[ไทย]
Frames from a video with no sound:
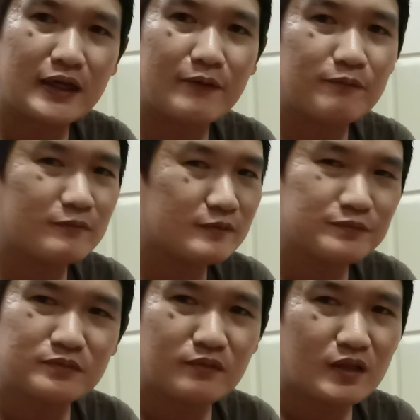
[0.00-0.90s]
นะครับ
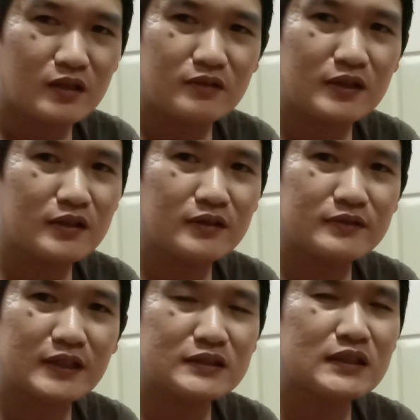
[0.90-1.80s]
ตื่น
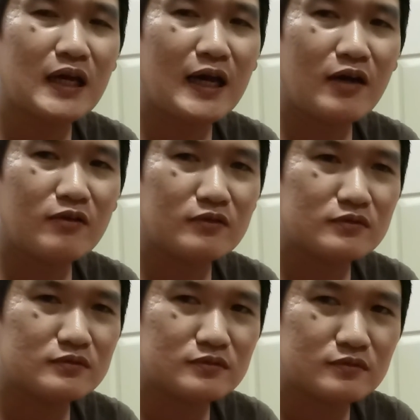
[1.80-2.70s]
ยันเช้า
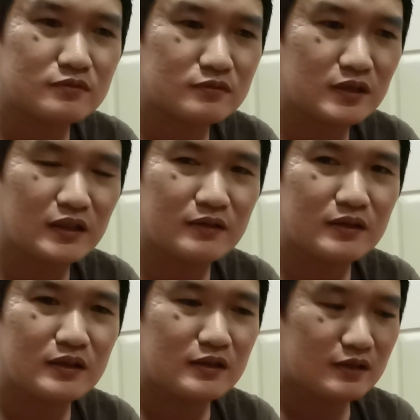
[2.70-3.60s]
ตื่น
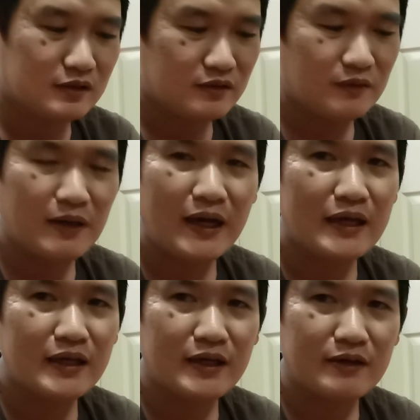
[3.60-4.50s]
สบาย
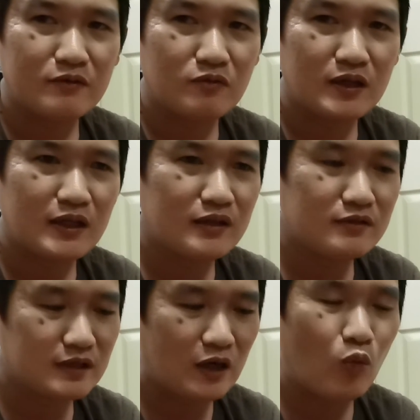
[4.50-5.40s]
เลยอะ่ะมันนั้น
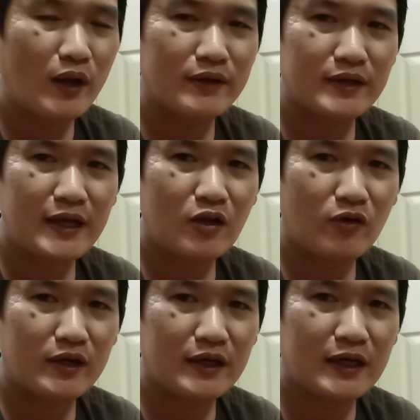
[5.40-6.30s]
ทั้งวันแน่น
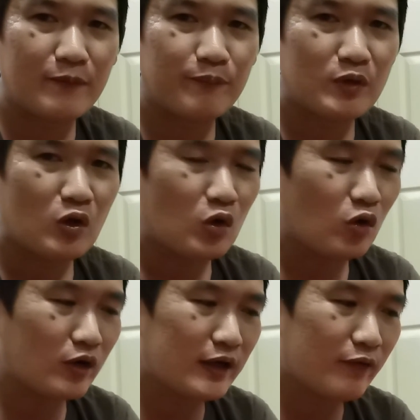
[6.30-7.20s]
อนนะครับ
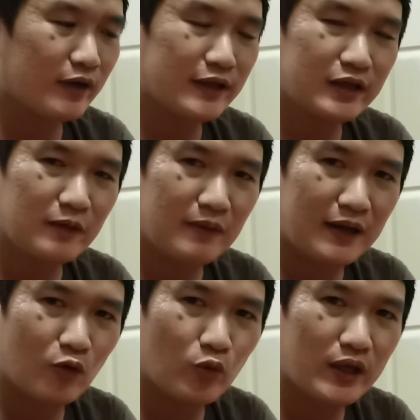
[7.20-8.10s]
โอเค วันนี้ก็
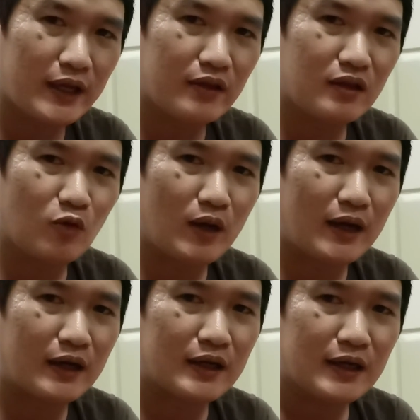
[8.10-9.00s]
มา vs ระหว่า
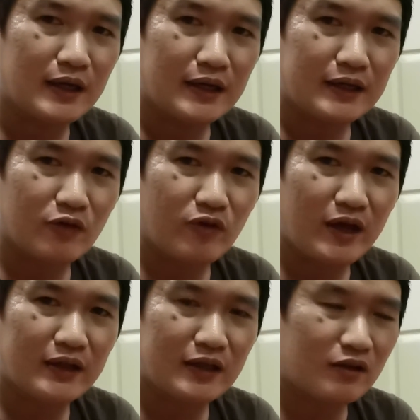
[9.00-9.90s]
งกาแฟ
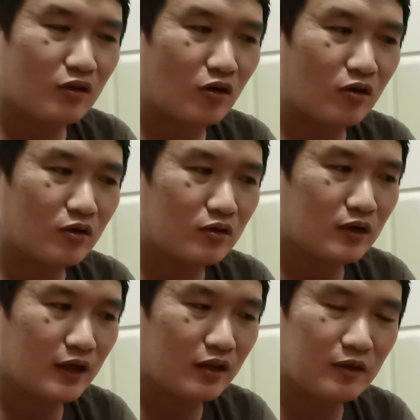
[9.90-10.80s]
ทั้งสอง
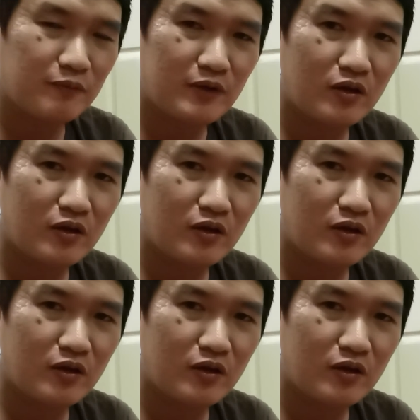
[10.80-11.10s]
เอส